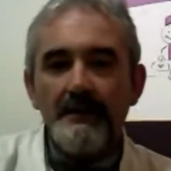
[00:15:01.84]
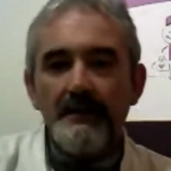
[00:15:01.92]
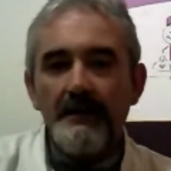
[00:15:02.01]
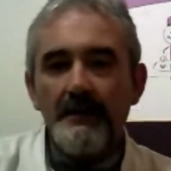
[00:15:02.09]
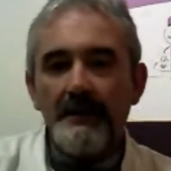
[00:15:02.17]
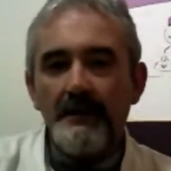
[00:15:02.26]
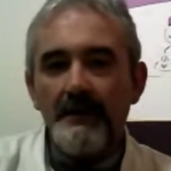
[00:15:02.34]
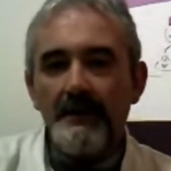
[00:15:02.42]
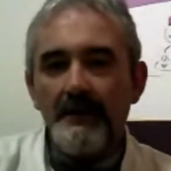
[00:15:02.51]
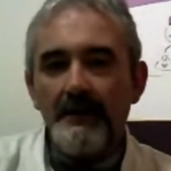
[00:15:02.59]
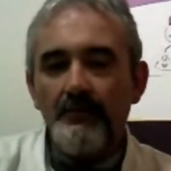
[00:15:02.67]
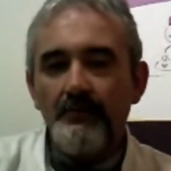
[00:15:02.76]
que
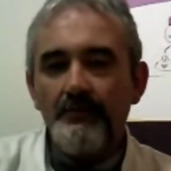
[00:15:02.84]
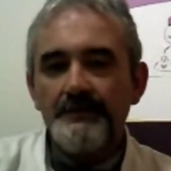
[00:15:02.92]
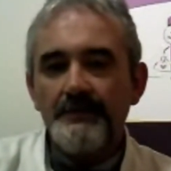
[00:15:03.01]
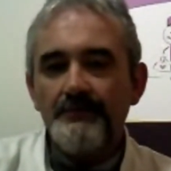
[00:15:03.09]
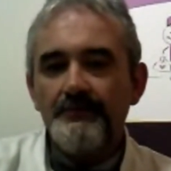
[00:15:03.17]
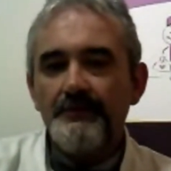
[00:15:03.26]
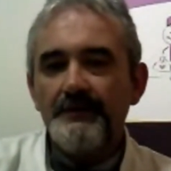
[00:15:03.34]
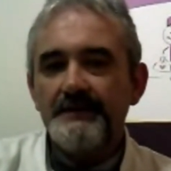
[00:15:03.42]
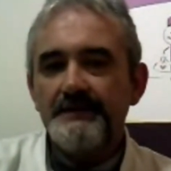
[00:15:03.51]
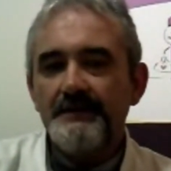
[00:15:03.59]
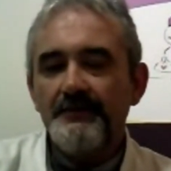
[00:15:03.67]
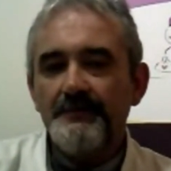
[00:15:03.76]
algunos autores
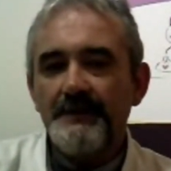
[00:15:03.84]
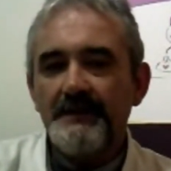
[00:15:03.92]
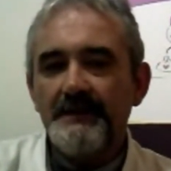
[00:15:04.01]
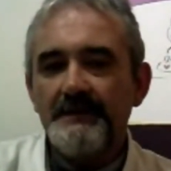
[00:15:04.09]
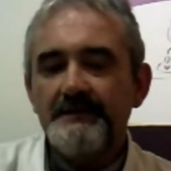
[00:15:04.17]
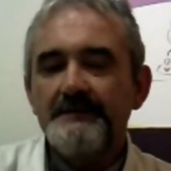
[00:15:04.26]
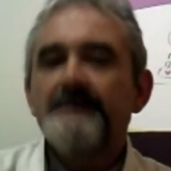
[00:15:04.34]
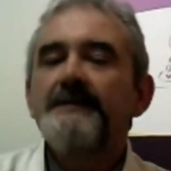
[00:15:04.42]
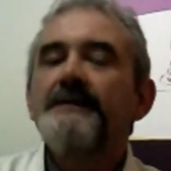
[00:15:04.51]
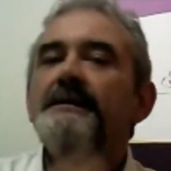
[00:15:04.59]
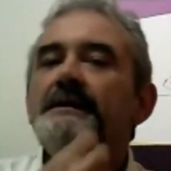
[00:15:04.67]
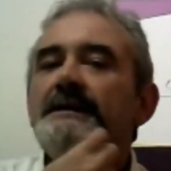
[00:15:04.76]
denominan
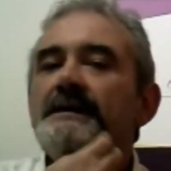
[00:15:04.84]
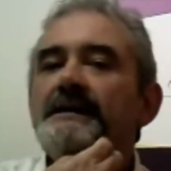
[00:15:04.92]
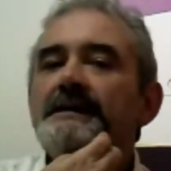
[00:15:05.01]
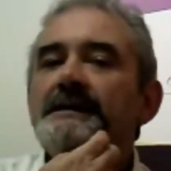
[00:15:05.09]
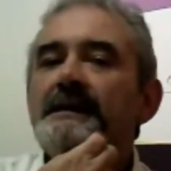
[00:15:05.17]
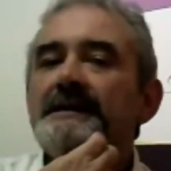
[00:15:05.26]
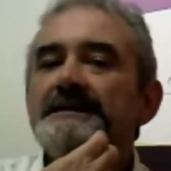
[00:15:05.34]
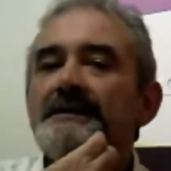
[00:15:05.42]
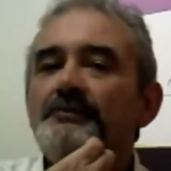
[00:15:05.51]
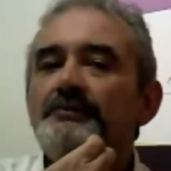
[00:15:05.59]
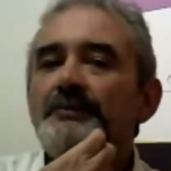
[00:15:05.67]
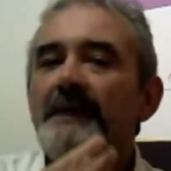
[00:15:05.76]
el segundo
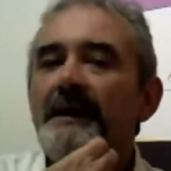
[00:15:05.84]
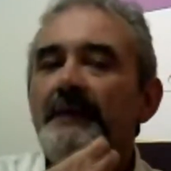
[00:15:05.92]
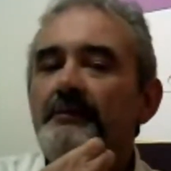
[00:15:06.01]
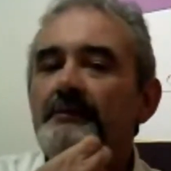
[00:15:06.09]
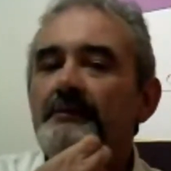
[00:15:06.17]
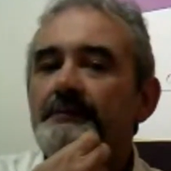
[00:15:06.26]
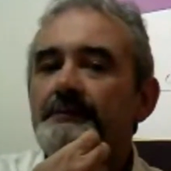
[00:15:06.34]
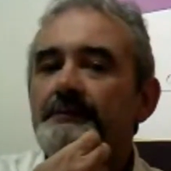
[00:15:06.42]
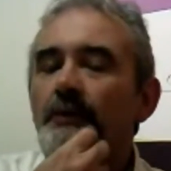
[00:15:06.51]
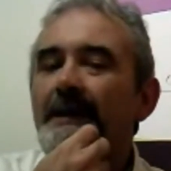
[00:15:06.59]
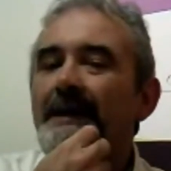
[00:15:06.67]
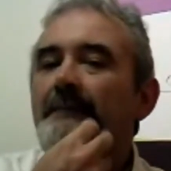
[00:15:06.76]
embarazo o el
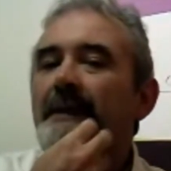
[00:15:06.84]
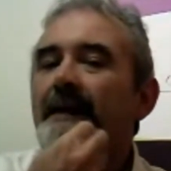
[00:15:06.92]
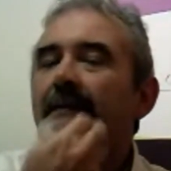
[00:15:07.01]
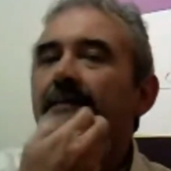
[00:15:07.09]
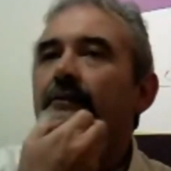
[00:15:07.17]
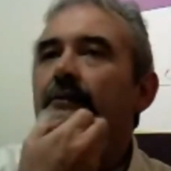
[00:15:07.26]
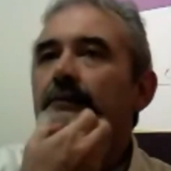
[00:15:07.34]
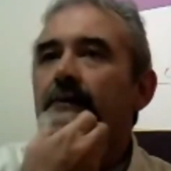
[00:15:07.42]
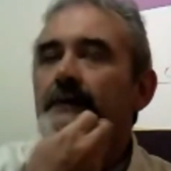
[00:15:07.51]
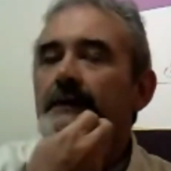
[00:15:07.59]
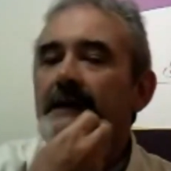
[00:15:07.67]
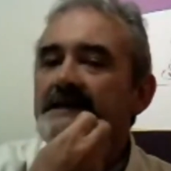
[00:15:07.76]
embarazo
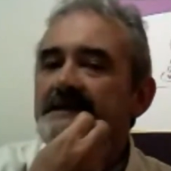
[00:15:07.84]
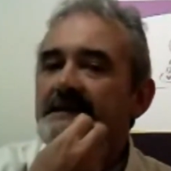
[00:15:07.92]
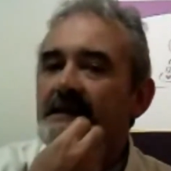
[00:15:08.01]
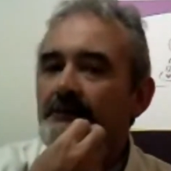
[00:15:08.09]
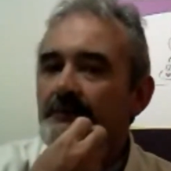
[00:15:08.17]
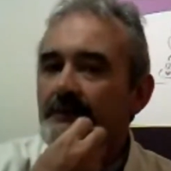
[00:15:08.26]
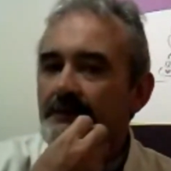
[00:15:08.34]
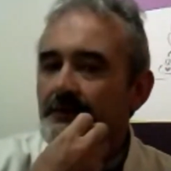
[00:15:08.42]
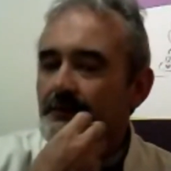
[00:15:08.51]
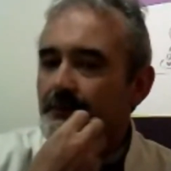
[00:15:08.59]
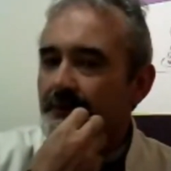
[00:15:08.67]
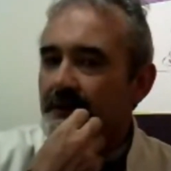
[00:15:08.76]
extrauterino porque
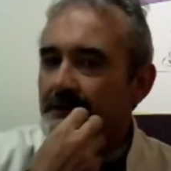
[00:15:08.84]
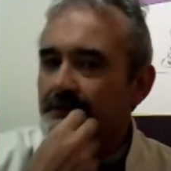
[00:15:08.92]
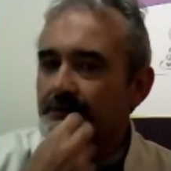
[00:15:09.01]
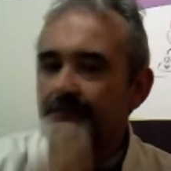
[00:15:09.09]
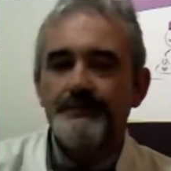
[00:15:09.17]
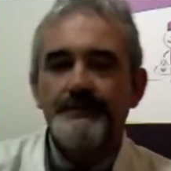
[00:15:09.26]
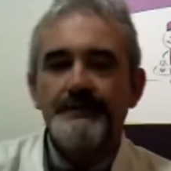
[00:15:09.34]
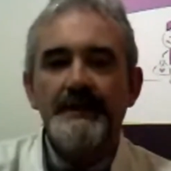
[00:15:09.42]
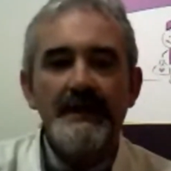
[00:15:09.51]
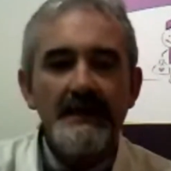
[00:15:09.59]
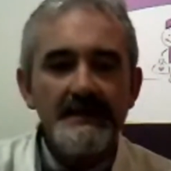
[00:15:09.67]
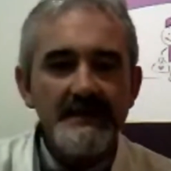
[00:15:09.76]
el niño ya
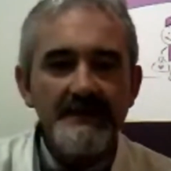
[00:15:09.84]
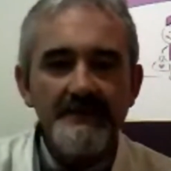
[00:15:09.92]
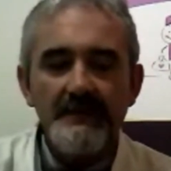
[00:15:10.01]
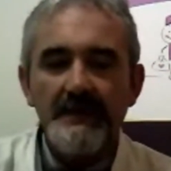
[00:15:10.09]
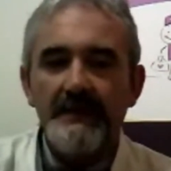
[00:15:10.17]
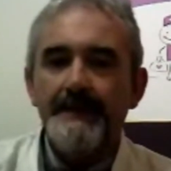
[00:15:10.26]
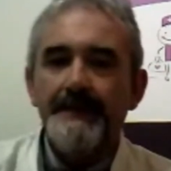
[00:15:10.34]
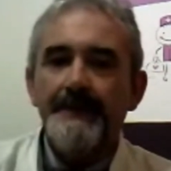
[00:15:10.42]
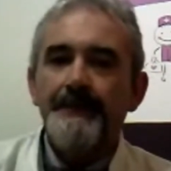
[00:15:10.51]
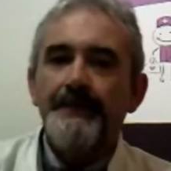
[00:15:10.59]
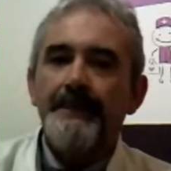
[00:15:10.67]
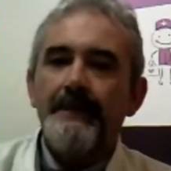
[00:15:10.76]
está fuera
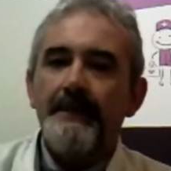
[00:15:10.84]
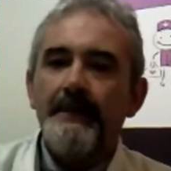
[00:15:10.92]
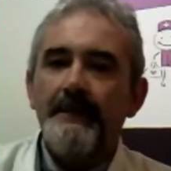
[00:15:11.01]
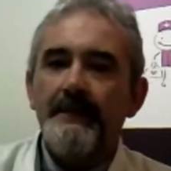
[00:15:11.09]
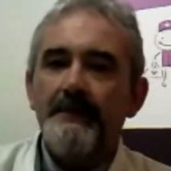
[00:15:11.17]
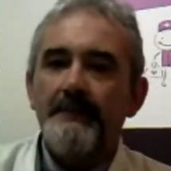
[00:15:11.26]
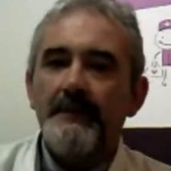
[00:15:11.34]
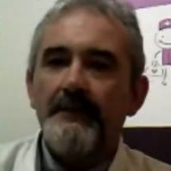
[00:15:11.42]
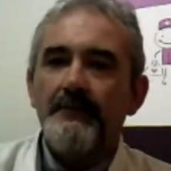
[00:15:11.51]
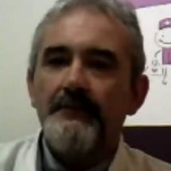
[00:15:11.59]
del embarazo.